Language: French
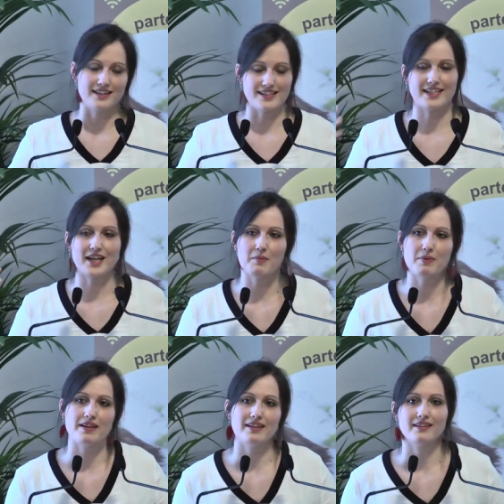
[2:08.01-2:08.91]
J'ai
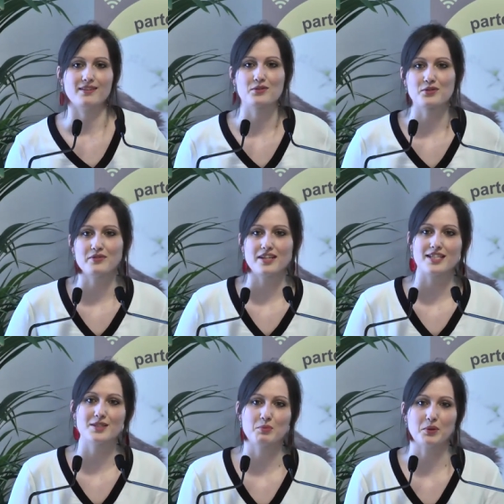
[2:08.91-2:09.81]
rappelé le
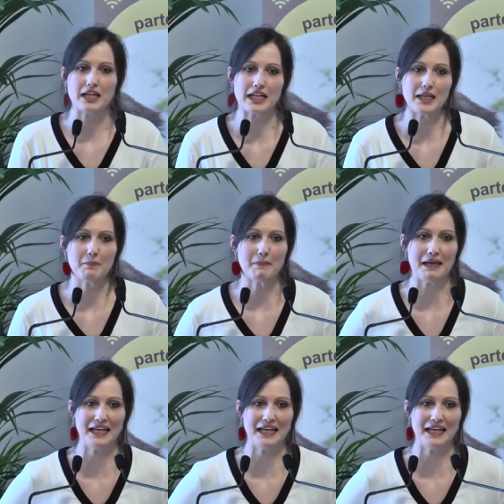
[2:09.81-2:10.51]
chauffagiste pour la clim,